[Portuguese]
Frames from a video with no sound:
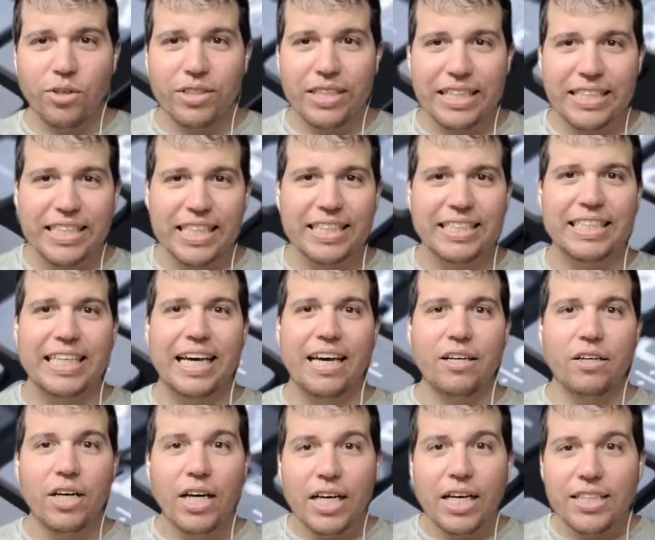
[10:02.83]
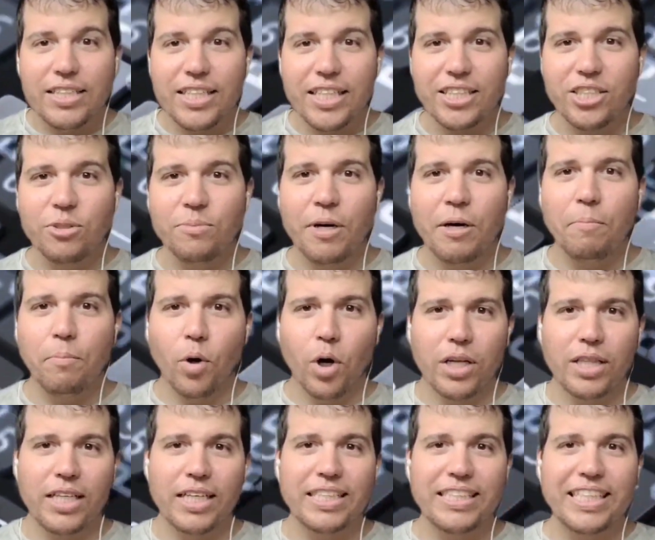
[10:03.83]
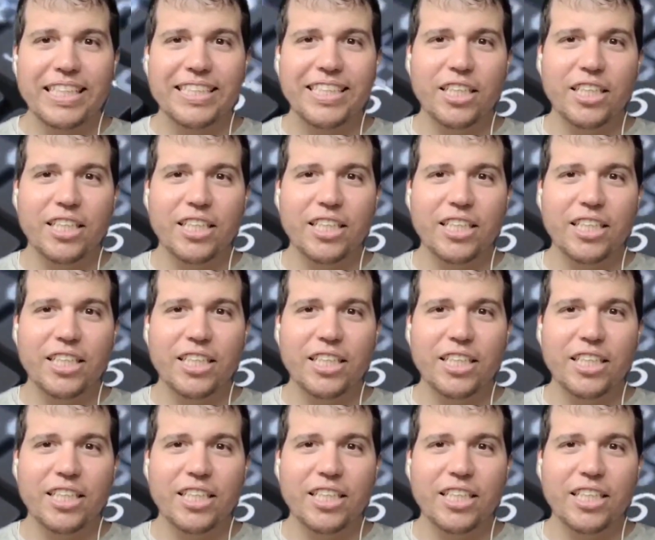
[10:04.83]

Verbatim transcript: do que o necessário, disse uma importante